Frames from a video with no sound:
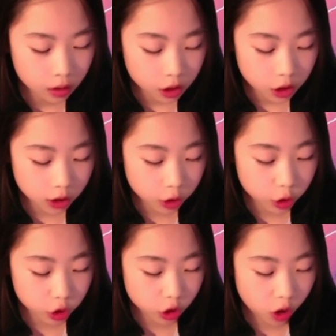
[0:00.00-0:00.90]
这个
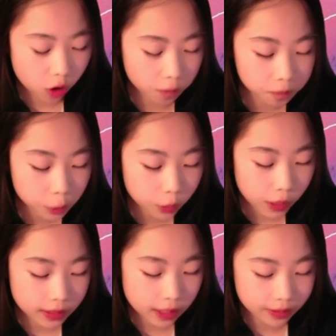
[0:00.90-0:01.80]
时候，
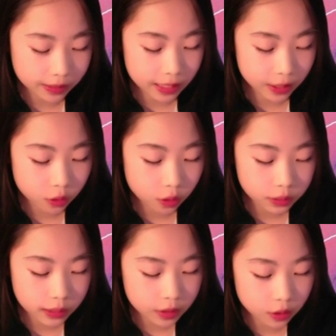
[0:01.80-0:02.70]
万小姐又
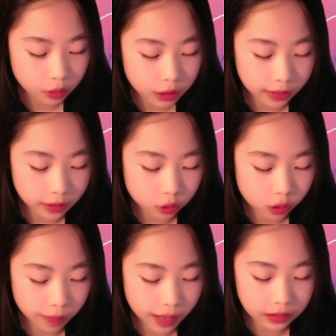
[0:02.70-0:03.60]
尖又长的嘴
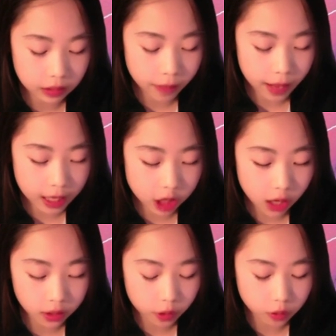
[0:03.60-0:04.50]
巴则派上
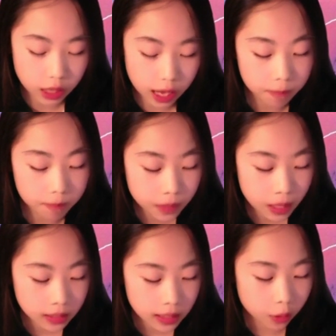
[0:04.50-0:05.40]
了用场。
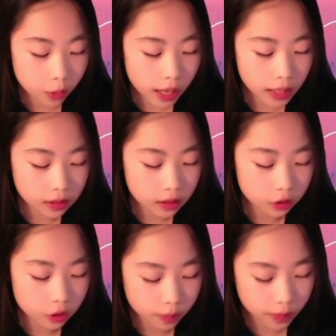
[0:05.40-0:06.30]
她快乐
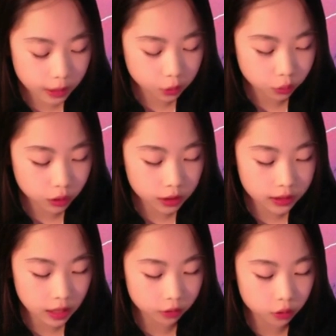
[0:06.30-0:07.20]
又满足地
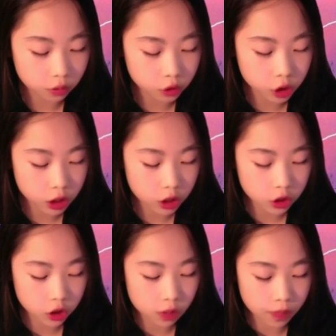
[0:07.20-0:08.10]
享用着
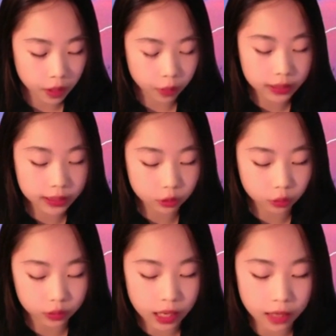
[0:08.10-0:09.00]
这美味的
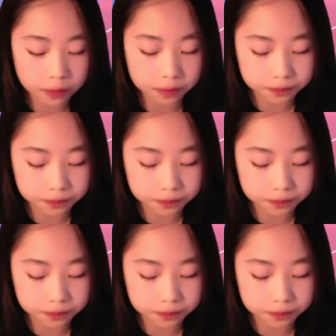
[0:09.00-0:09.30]
浓汤。